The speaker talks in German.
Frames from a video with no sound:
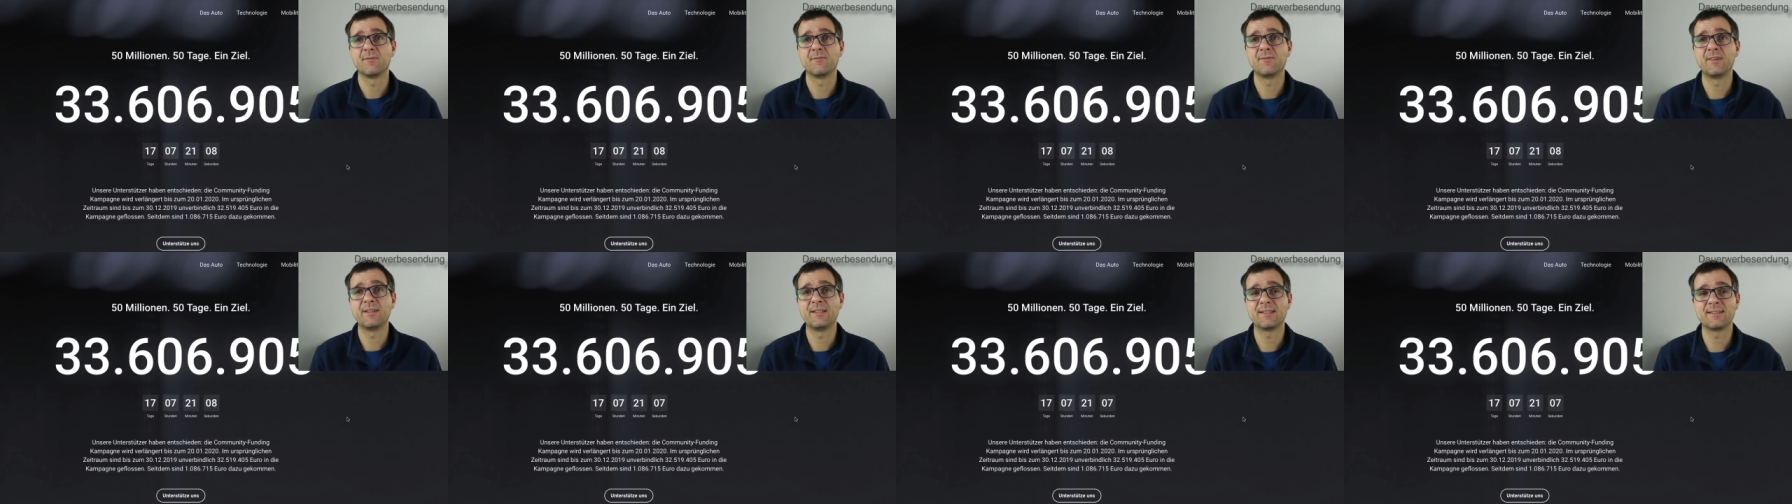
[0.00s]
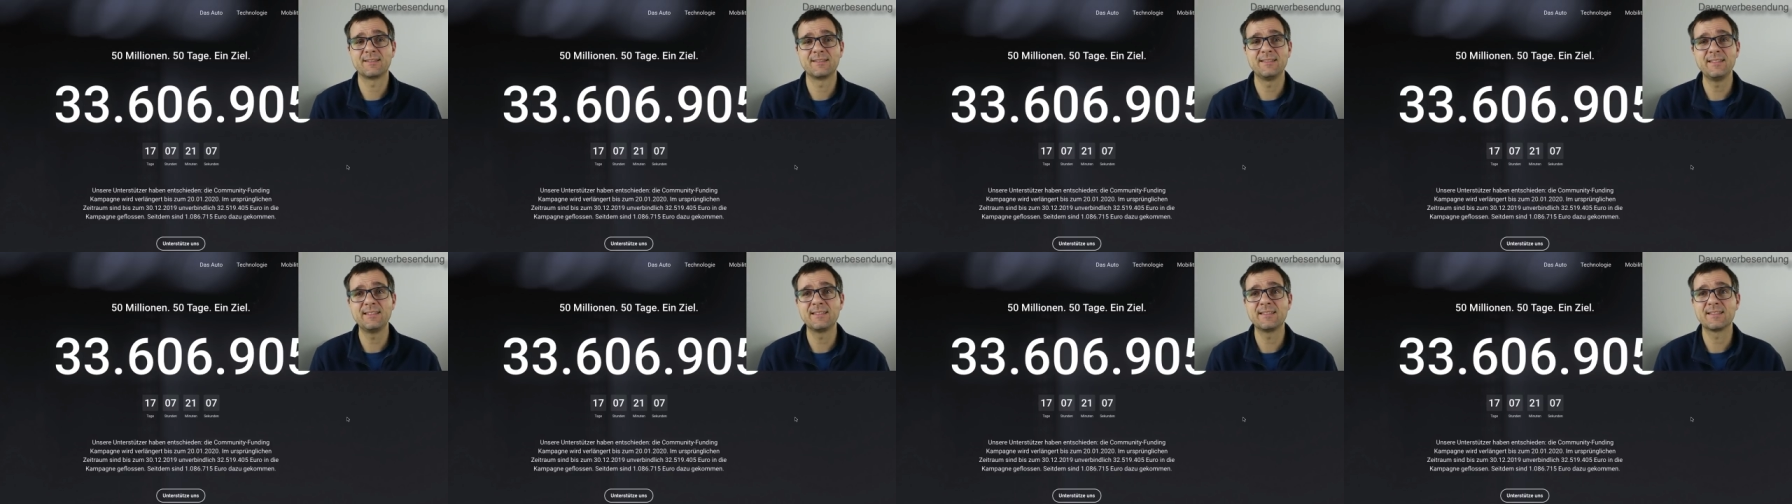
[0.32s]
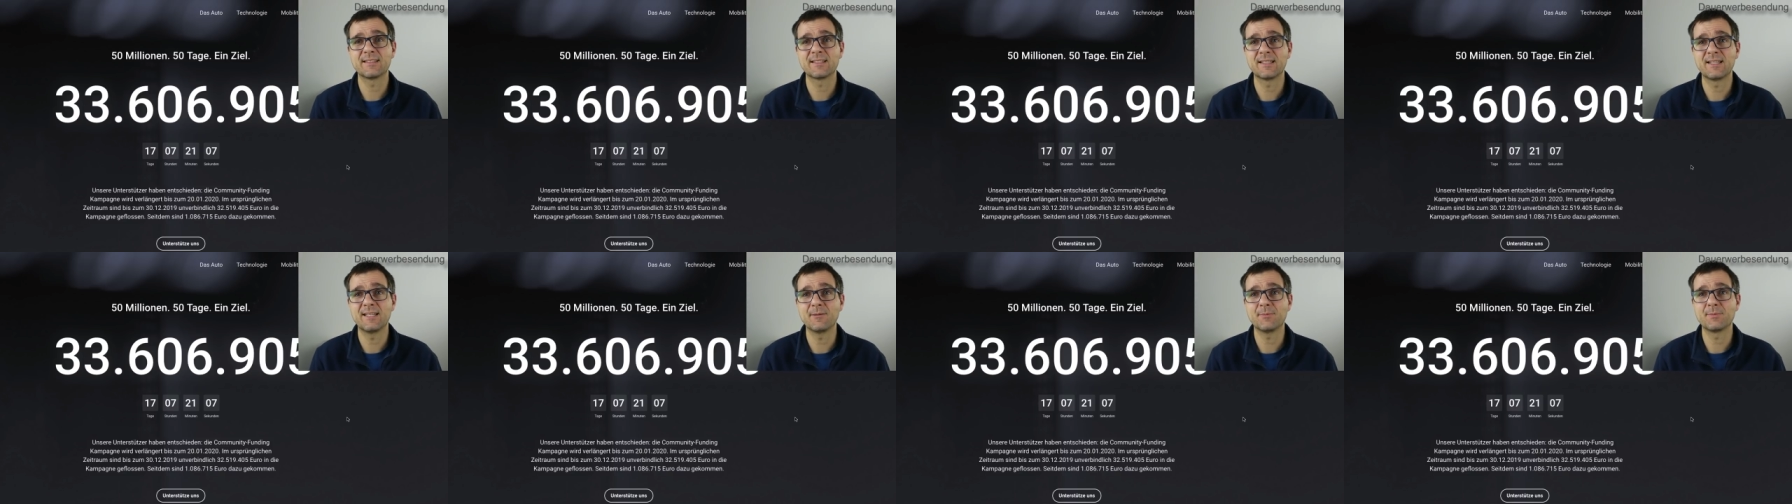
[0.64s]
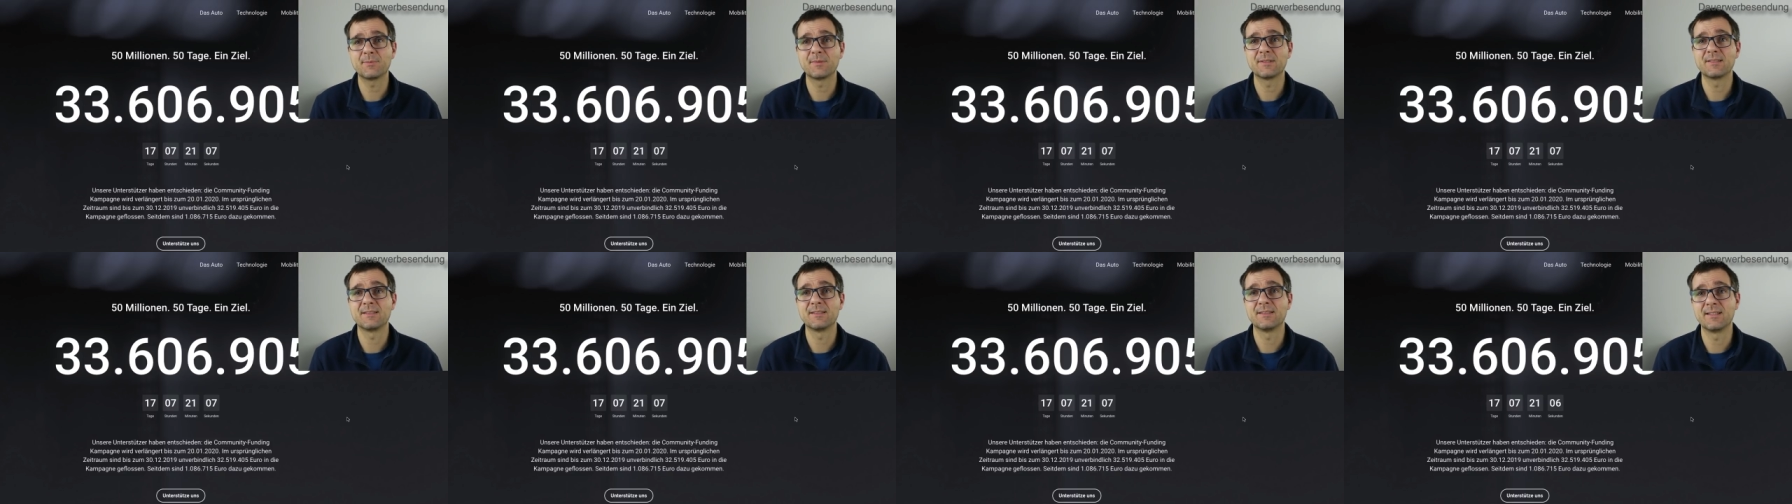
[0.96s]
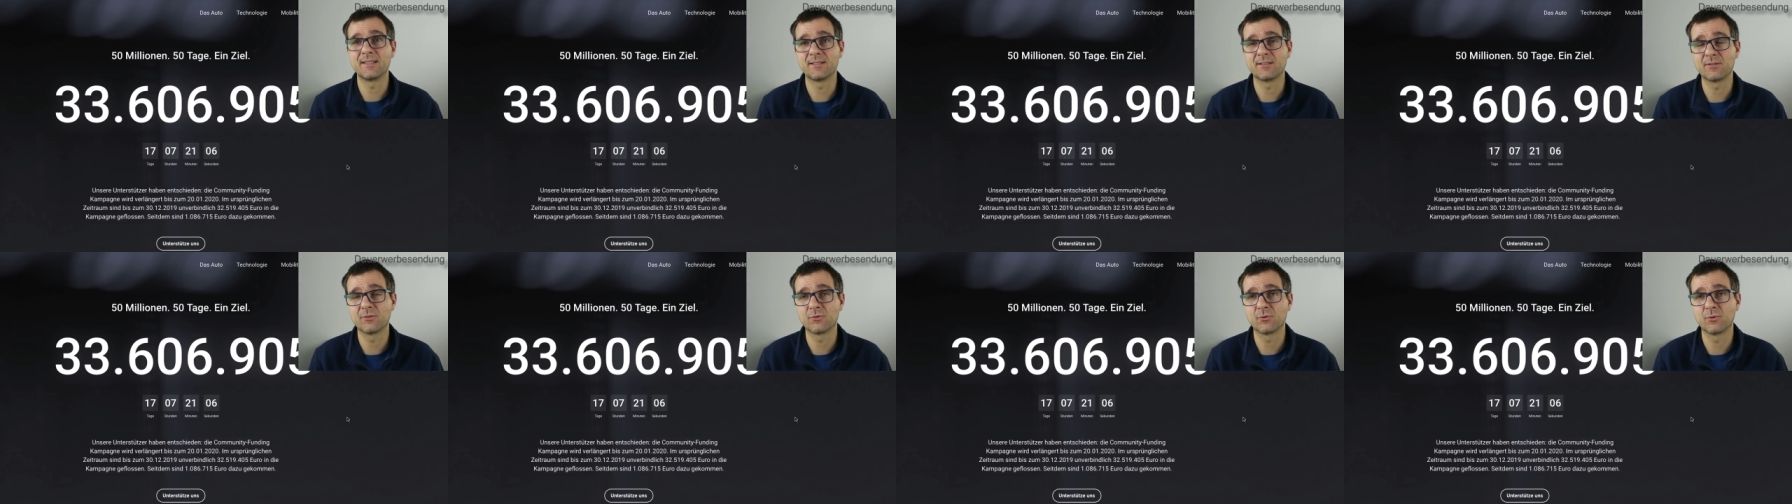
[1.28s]
wenn das nicht klappt,
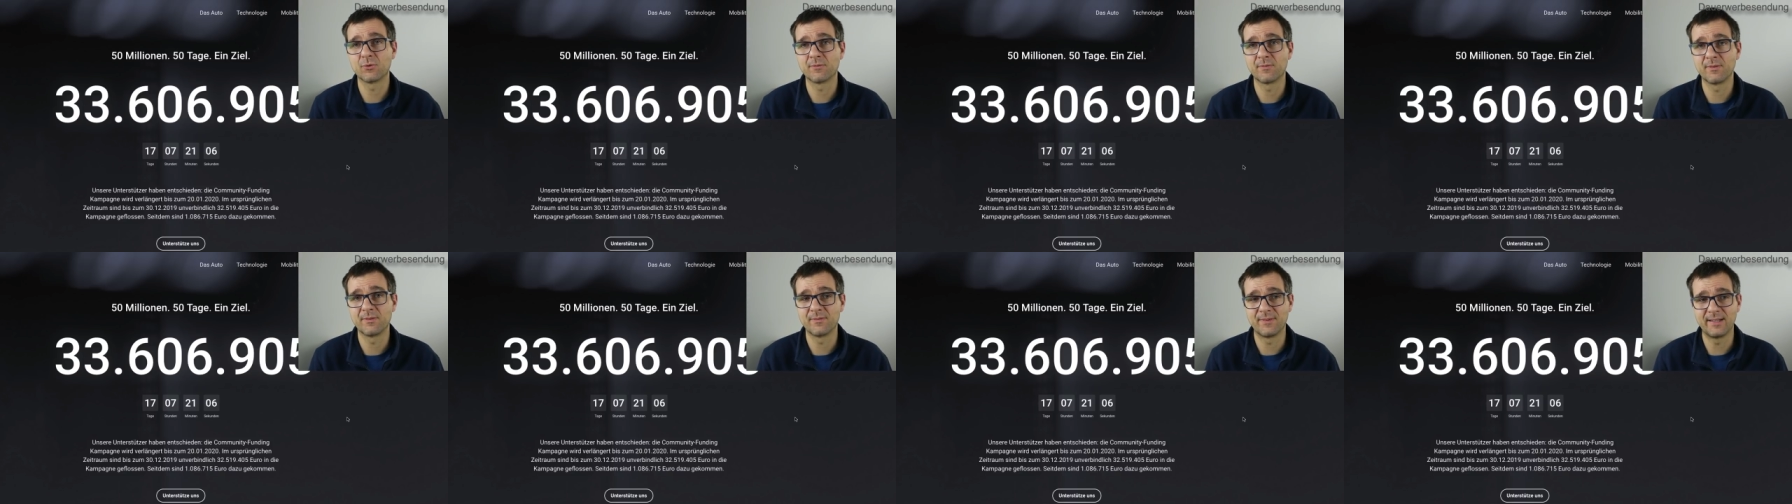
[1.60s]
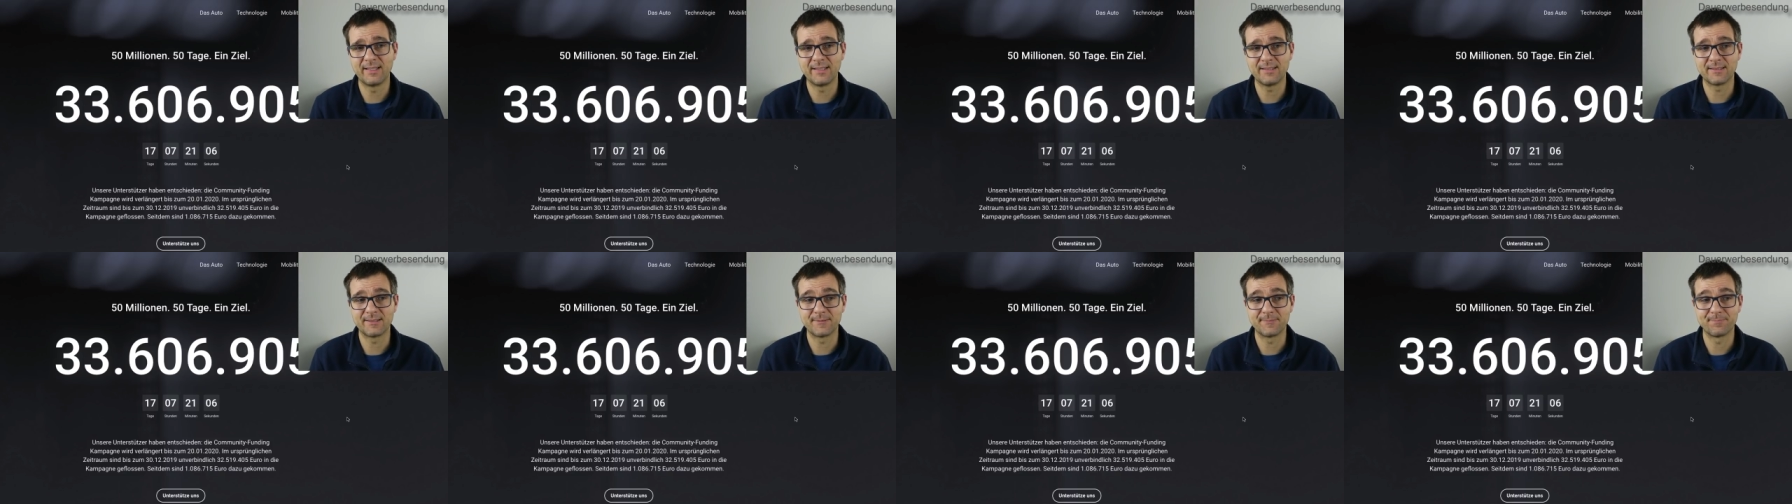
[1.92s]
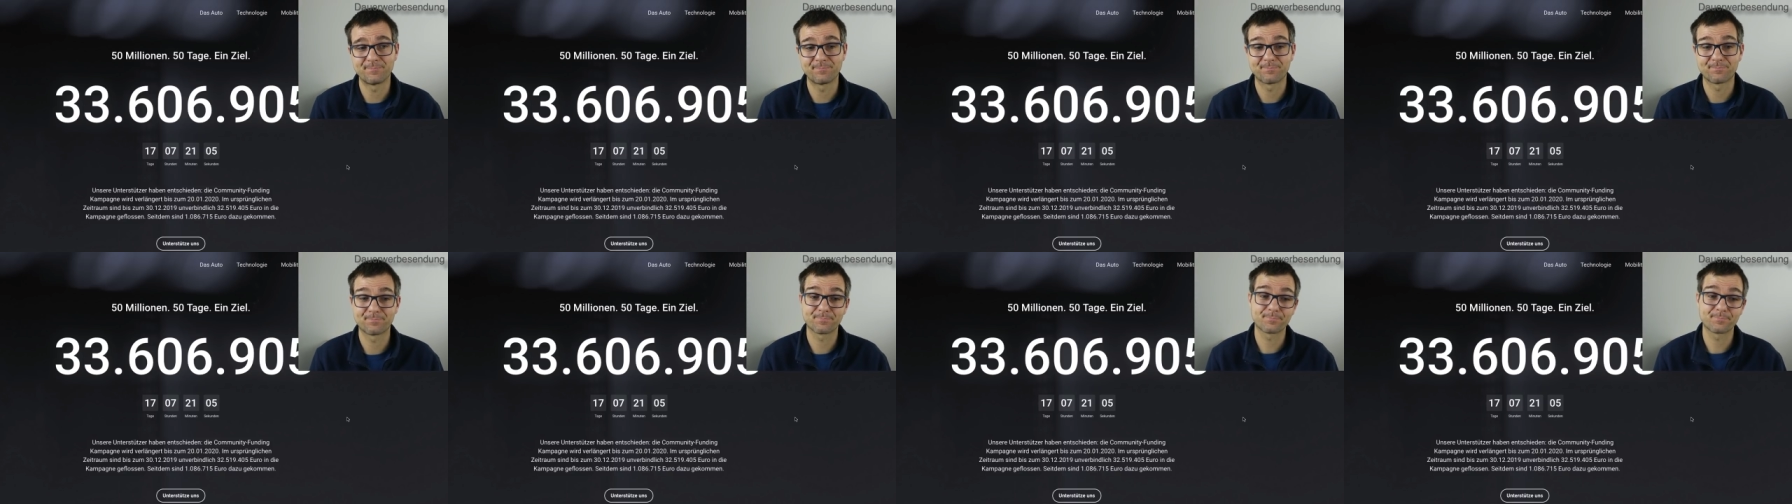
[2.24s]
dann gucken wir weiter.